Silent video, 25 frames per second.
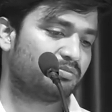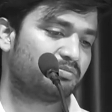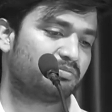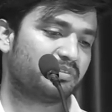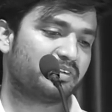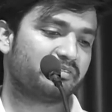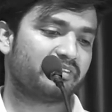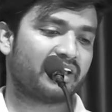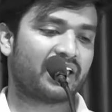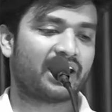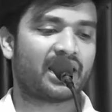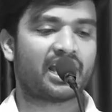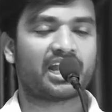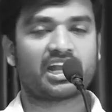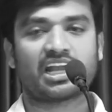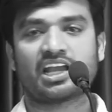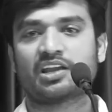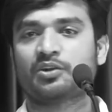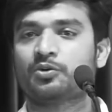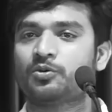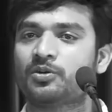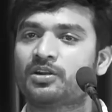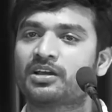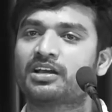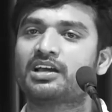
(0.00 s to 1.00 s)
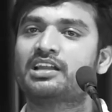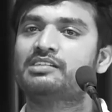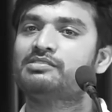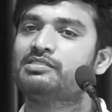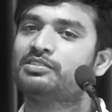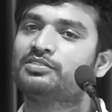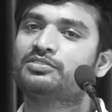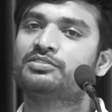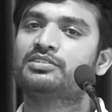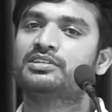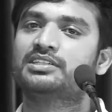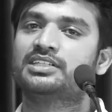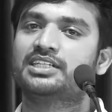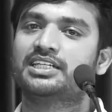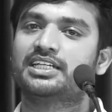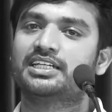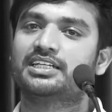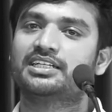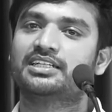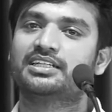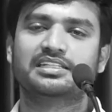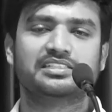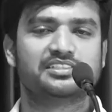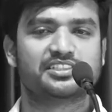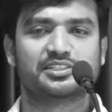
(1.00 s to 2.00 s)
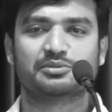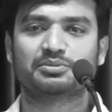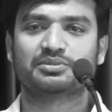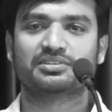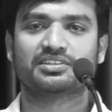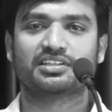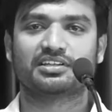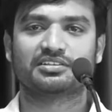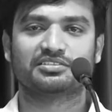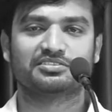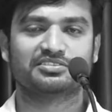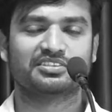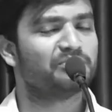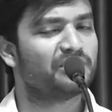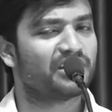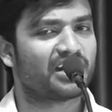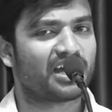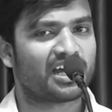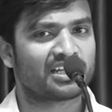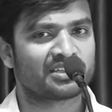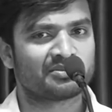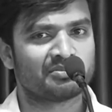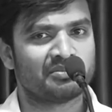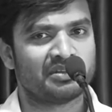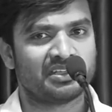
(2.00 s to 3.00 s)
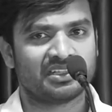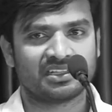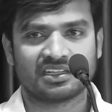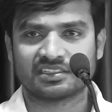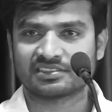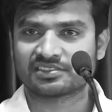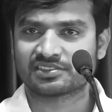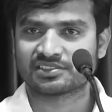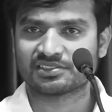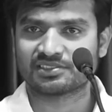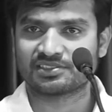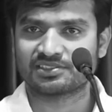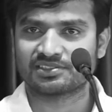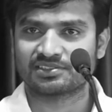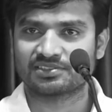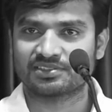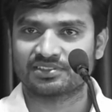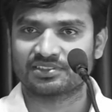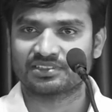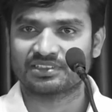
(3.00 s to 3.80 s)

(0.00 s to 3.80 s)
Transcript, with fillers: మేము ఎలాగైనా ఉండగలం అనుకుంటే నేను చెప్తున్నాను మీరు ఆత్మీయంగా అస్సలు